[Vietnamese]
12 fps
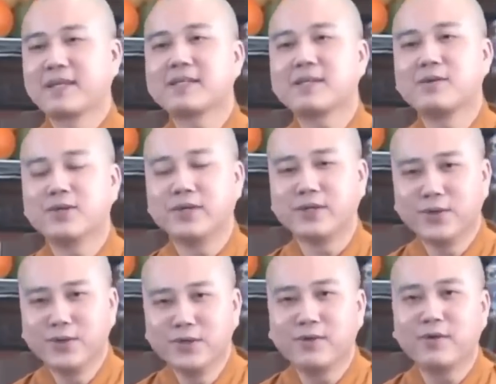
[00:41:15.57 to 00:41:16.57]
câu chuyện cuối
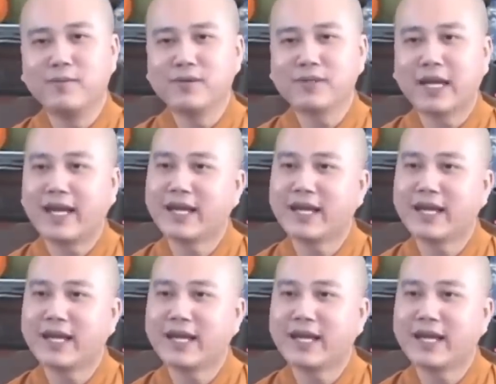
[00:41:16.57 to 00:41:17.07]
mà muốn kể lại